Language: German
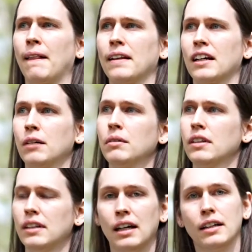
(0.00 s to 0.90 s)
Da kann man
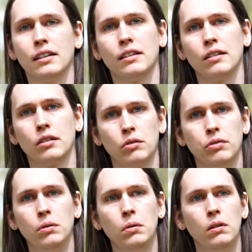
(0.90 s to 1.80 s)
sich leicht an dieses
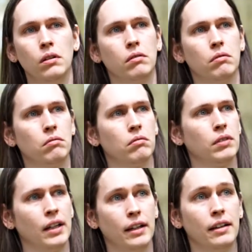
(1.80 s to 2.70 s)
Gefühl
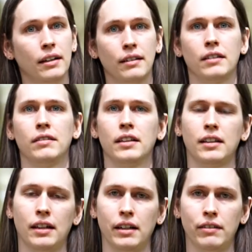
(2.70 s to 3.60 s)
erinnern, sich wieder
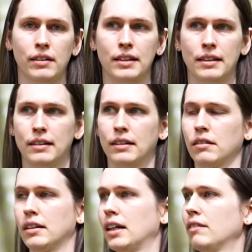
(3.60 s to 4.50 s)
hineinversetzen
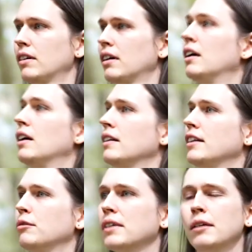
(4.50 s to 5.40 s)
und einfach
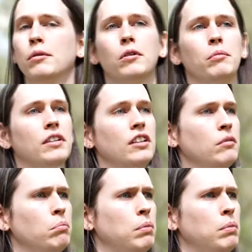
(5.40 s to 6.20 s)
die Umgebung mit diesem